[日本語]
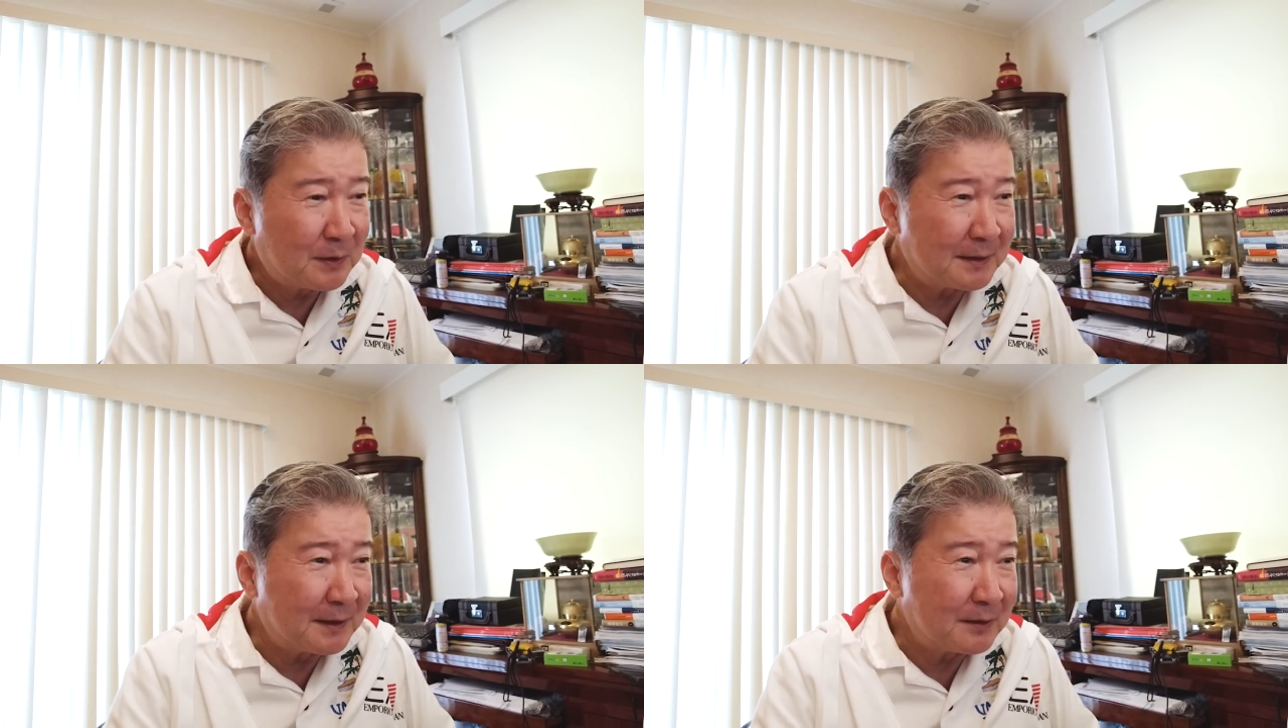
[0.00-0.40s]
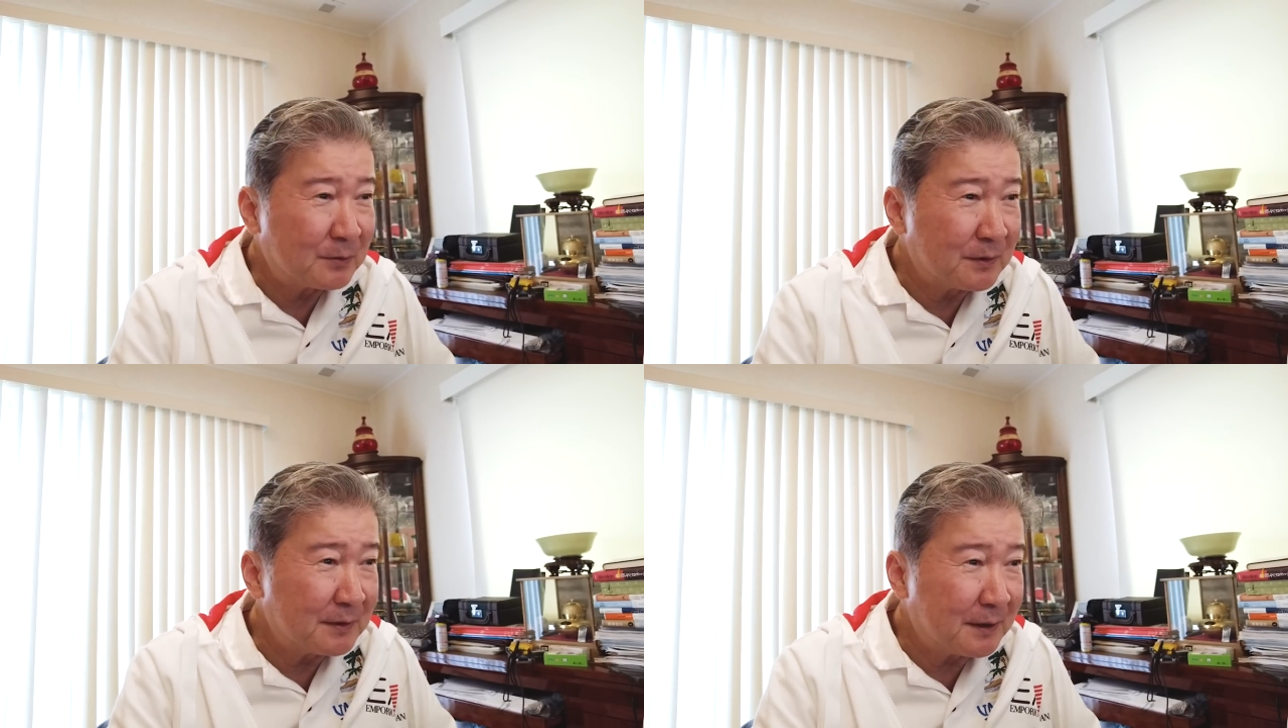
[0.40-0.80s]
はね、
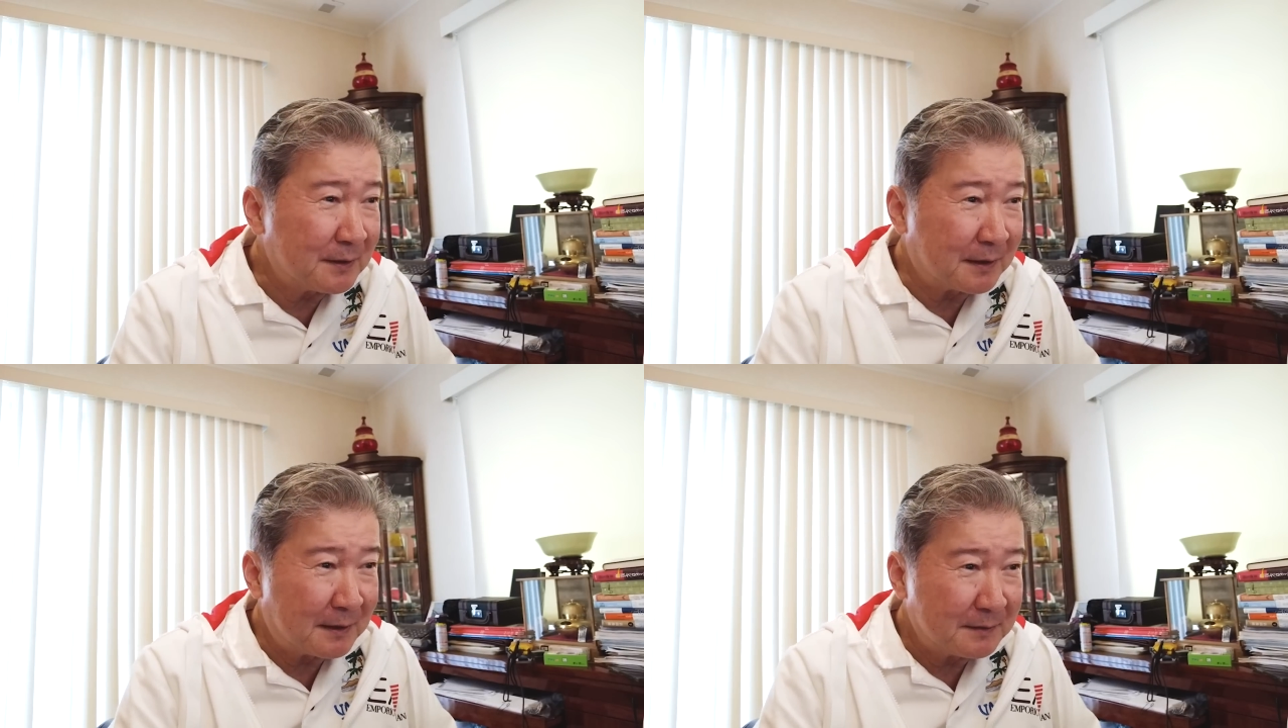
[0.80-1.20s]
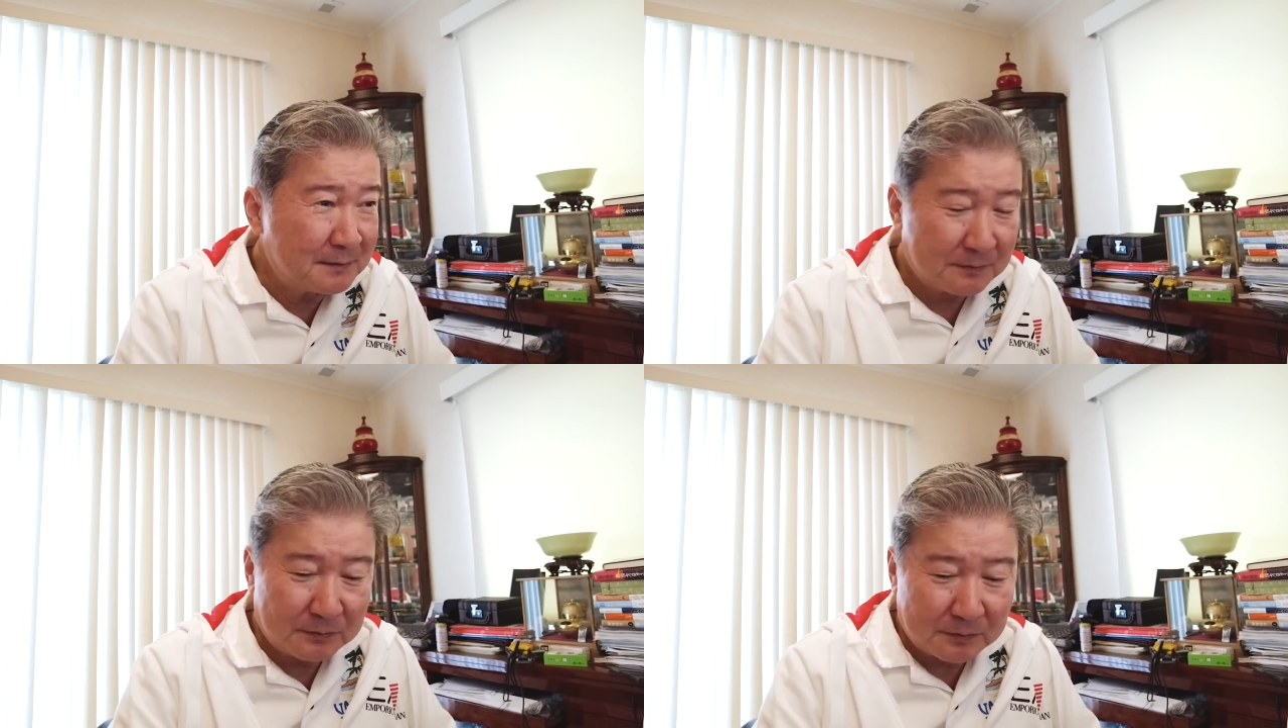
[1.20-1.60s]
これ誰だ？
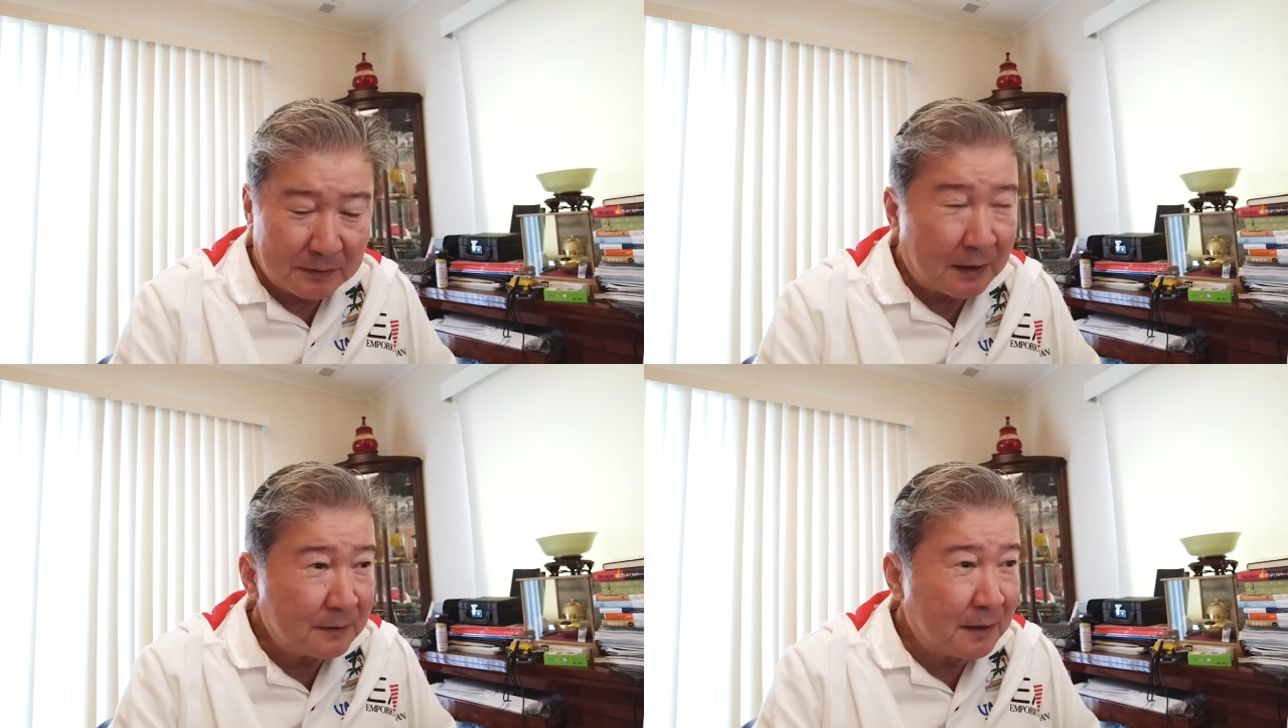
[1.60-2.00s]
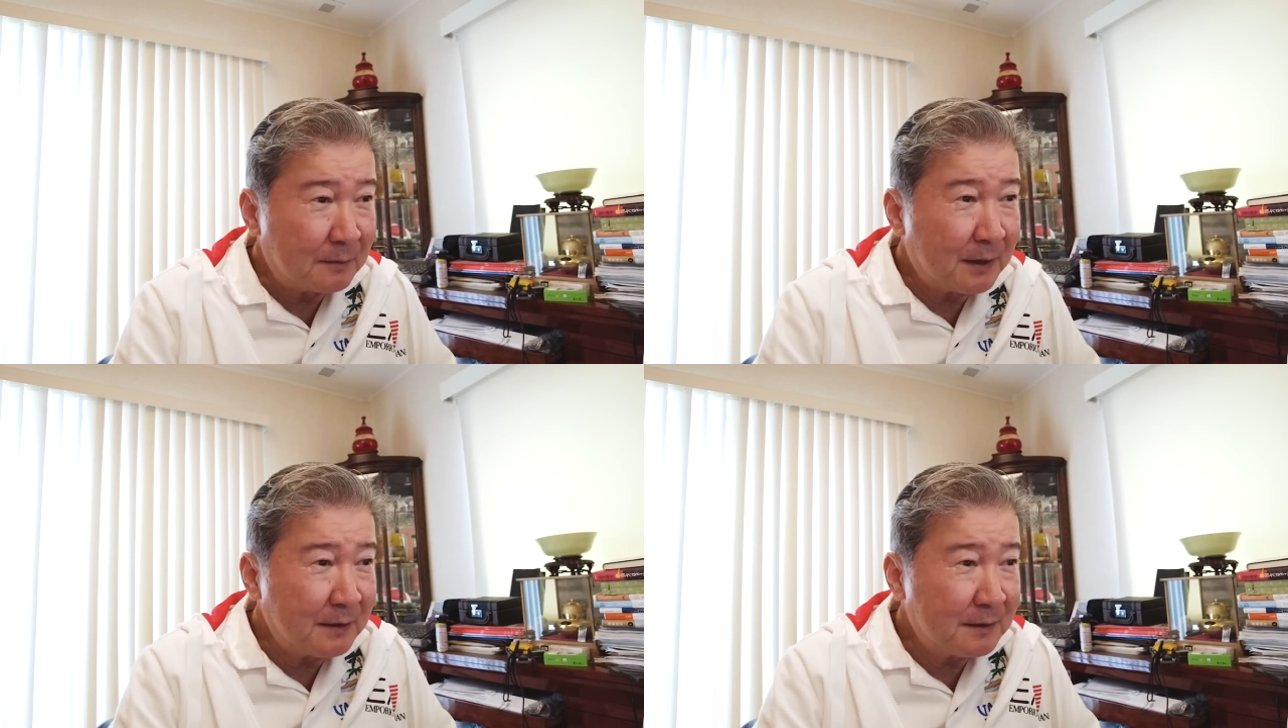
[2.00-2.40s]

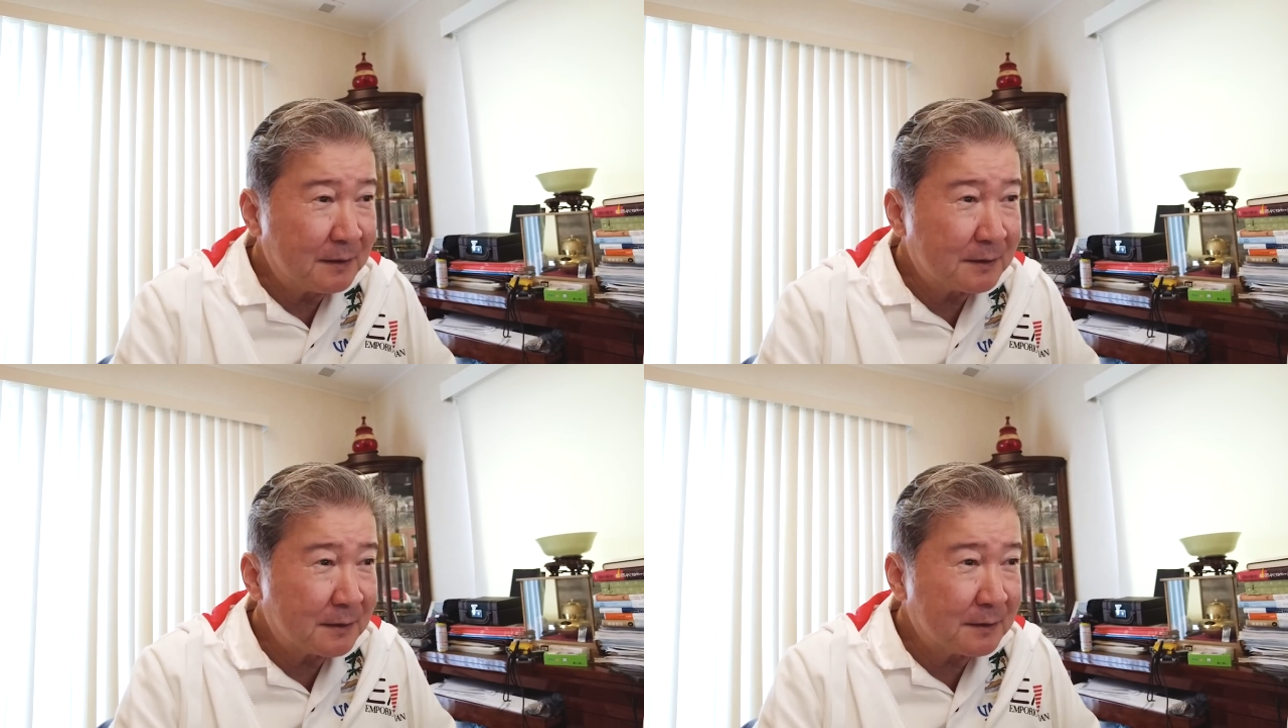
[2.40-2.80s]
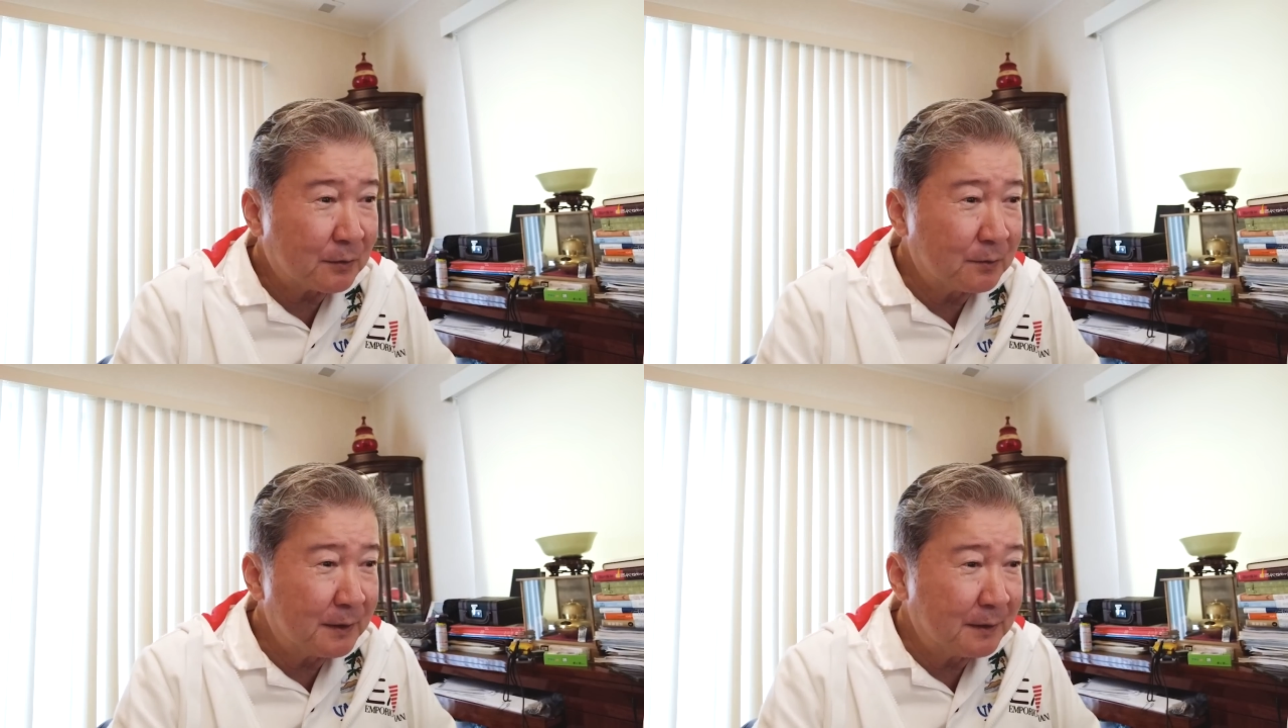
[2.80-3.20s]
名前消しちゃった、
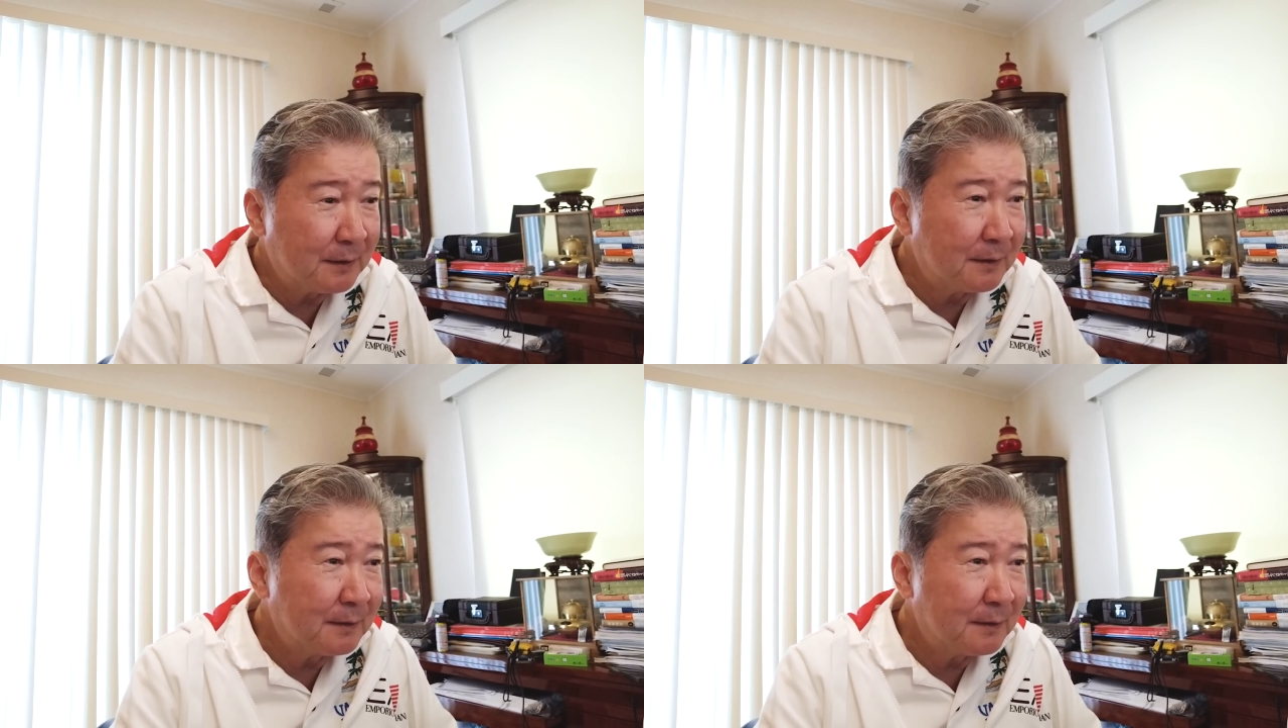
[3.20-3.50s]
ごめん。